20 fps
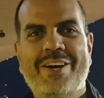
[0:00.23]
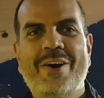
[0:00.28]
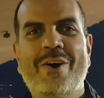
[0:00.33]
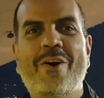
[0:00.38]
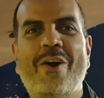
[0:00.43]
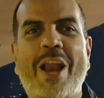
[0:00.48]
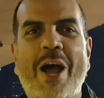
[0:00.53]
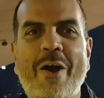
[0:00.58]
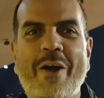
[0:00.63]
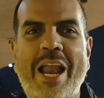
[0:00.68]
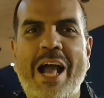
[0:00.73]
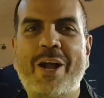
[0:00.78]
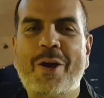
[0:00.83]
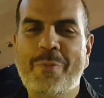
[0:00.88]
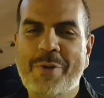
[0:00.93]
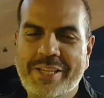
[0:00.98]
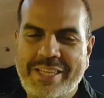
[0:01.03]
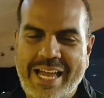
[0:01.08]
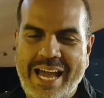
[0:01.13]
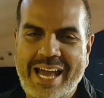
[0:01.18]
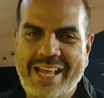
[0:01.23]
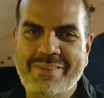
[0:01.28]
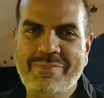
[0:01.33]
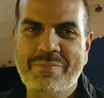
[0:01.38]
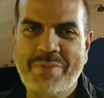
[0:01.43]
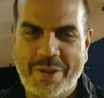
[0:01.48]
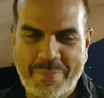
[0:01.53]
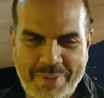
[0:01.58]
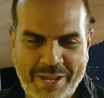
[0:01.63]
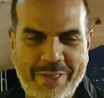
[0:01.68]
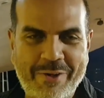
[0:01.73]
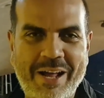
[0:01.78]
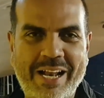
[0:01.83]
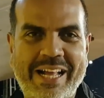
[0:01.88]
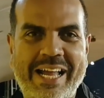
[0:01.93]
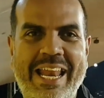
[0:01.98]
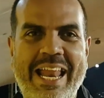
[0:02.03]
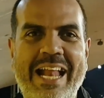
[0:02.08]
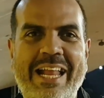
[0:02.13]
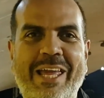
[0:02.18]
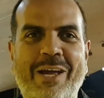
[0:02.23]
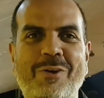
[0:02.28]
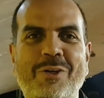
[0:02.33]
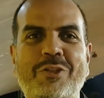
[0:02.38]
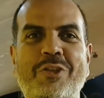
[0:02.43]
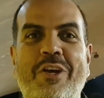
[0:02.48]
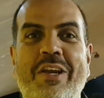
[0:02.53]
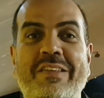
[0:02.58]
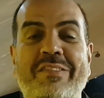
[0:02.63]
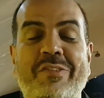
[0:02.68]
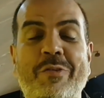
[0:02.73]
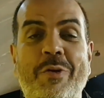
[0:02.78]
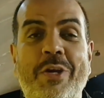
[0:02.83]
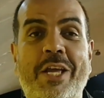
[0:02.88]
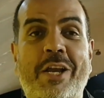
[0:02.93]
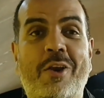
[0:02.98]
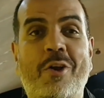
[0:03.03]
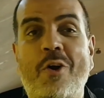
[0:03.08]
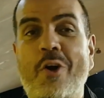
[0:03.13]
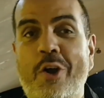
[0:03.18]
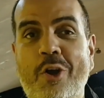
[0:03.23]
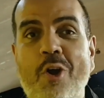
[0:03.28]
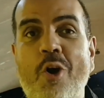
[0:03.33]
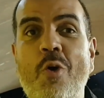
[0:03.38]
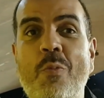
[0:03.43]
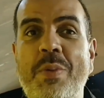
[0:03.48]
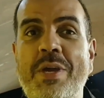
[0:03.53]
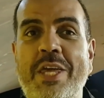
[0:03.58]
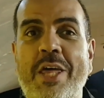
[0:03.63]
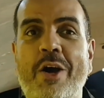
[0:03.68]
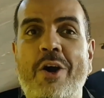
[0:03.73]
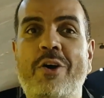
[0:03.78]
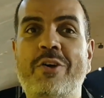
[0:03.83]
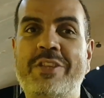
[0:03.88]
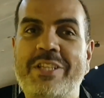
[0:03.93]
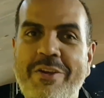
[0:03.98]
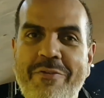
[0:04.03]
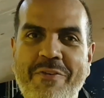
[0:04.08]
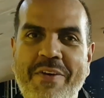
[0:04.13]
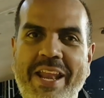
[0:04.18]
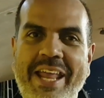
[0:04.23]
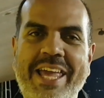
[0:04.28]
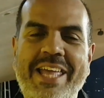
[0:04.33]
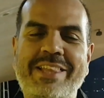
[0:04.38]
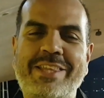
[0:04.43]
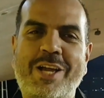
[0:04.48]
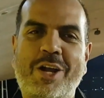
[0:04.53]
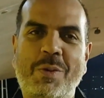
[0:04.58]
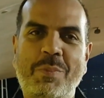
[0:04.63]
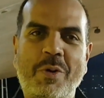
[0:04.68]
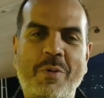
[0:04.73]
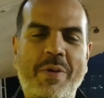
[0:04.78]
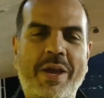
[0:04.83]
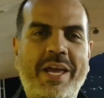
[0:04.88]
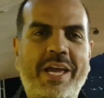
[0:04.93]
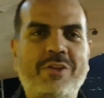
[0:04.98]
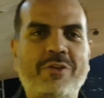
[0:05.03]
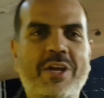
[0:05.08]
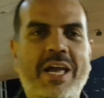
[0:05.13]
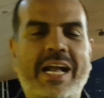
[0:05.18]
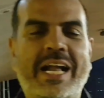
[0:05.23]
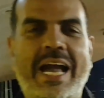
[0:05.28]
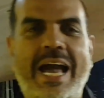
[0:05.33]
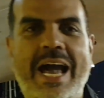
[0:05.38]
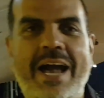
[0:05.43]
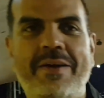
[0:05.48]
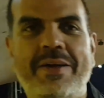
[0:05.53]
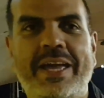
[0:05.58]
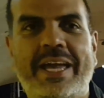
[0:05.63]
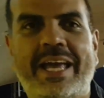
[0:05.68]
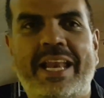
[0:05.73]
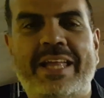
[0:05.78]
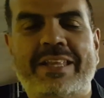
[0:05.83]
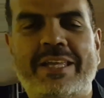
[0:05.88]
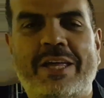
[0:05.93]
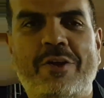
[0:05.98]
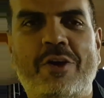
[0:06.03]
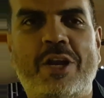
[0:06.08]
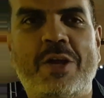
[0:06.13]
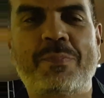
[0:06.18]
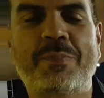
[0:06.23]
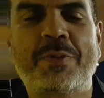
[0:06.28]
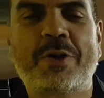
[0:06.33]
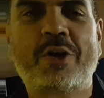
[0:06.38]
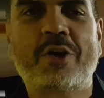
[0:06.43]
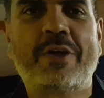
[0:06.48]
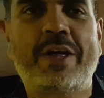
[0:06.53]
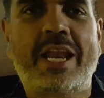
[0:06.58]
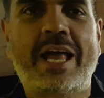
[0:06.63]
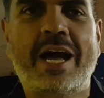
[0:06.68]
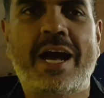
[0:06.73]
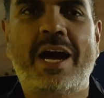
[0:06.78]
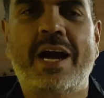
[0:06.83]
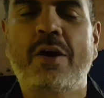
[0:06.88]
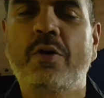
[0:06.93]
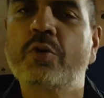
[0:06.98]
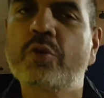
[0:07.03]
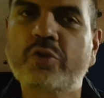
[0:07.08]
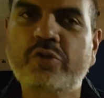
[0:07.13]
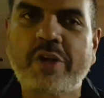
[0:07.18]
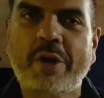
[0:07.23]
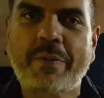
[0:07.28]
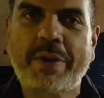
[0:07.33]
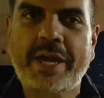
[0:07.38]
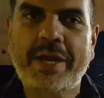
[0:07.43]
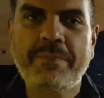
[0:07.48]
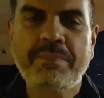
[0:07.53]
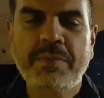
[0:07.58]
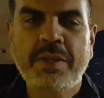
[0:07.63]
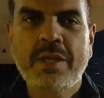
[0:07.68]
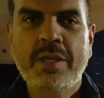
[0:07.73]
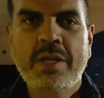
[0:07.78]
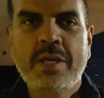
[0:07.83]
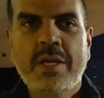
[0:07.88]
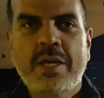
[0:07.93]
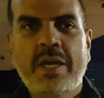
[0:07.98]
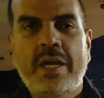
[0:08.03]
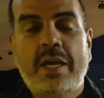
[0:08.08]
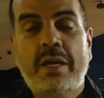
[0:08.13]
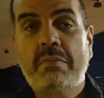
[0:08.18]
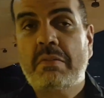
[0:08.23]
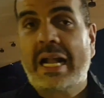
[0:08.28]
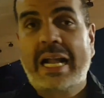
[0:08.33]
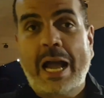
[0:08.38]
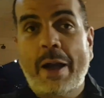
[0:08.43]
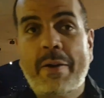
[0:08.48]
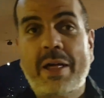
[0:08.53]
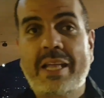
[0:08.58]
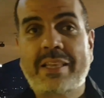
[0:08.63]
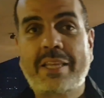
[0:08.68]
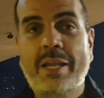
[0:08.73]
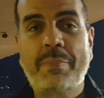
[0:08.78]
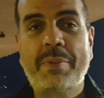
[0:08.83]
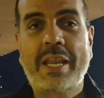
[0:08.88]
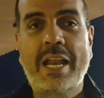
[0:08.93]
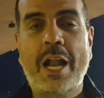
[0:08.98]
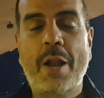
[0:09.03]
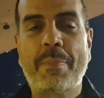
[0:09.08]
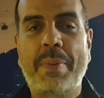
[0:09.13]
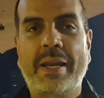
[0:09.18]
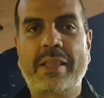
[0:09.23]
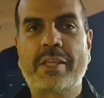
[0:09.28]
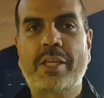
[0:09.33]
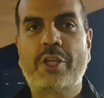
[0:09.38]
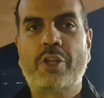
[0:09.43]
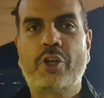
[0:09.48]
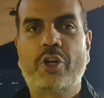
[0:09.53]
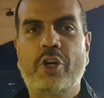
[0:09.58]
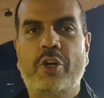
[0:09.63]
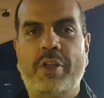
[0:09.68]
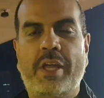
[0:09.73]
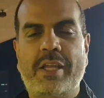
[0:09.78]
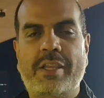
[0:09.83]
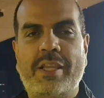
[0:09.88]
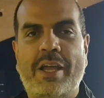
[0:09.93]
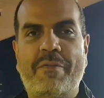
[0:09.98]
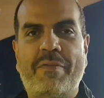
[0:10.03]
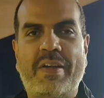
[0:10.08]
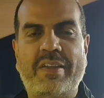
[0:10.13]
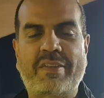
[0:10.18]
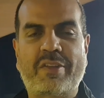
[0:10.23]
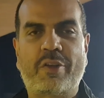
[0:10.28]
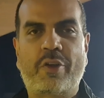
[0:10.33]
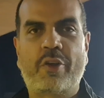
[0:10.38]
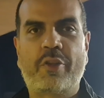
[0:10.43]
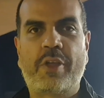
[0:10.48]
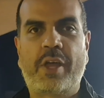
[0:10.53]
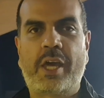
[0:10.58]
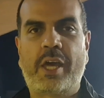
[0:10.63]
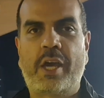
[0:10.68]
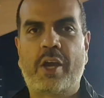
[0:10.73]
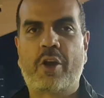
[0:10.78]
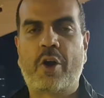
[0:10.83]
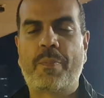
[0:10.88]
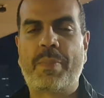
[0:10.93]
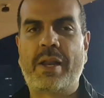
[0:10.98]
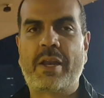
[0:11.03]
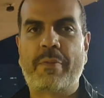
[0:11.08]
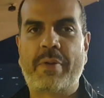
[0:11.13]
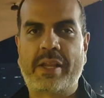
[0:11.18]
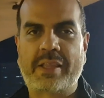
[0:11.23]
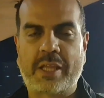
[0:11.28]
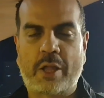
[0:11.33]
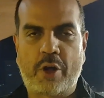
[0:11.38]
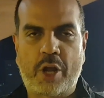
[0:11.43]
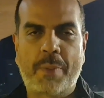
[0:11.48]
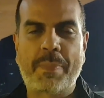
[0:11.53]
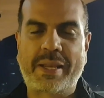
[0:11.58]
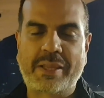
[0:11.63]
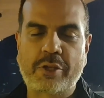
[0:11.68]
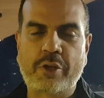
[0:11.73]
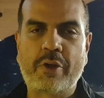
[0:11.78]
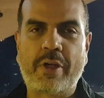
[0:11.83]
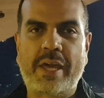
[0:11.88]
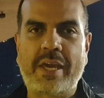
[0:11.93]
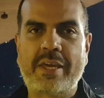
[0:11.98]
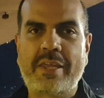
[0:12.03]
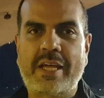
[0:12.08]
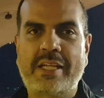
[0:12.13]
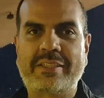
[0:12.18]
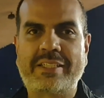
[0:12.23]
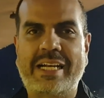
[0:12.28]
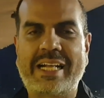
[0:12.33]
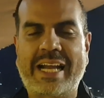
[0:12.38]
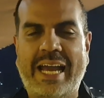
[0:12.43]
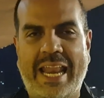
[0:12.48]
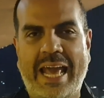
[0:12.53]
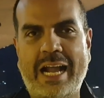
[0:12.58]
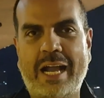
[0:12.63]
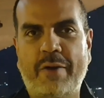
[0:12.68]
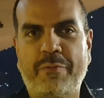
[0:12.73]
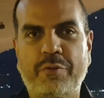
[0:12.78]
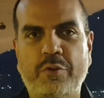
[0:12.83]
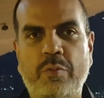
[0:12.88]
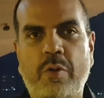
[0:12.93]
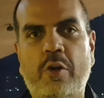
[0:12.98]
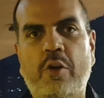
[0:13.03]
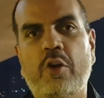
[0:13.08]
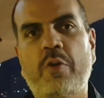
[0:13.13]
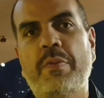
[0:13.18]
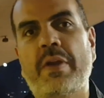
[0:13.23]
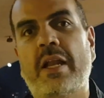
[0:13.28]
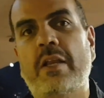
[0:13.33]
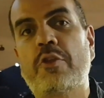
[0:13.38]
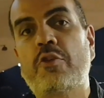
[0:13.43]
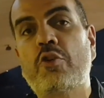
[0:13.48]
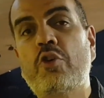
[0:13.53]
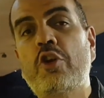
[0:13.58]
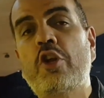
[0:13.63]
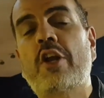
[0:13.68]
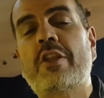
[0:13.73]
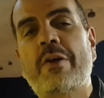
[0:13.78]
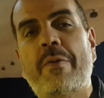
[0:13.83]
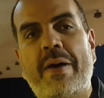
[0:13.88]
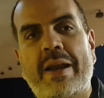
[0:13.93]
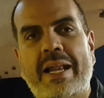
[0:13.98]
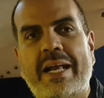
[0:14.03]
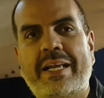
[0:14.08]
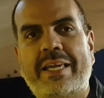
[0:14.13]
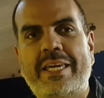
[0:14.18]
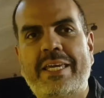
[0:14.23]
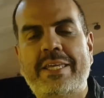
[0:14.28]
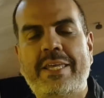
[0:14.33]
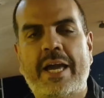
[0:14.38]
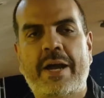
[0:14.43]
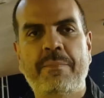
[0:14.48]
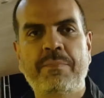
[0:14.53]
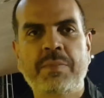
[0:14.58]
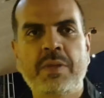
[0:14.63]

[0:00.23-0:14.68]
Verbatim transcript: Hola, hola, ¿cómo están? Bienvenidos al canal, qué gusto recibirlos. Hoy con un video diferente, como ven, estoy acá en el Estadio Olímpico de la UCB. Eh, acaba de terminar el partido de esta fase 2 de Copa Libertadores, partido de ida entre el Caracas Fútbol Club y el Junior de Barranquilla,